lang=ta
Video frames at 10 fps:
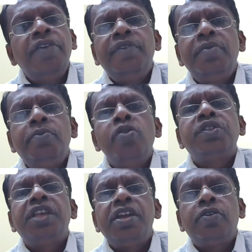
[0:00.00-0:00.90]
தேவன்
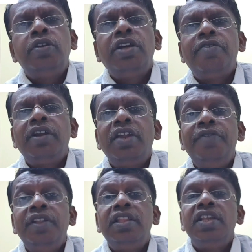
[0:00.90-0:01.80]
மோசையை கொண்டு
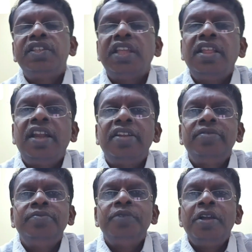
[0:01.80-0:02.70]
அவர்களை விடுதலை செய்தார்
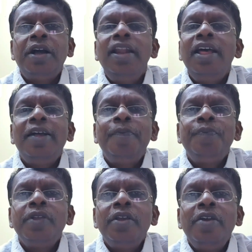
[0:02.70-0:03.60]
ஆனால்
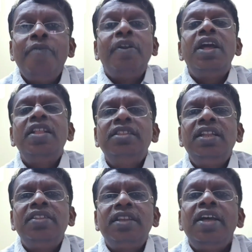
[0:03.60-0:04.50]

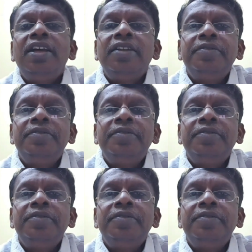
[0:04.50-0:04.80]
வனாந்தரத்தில்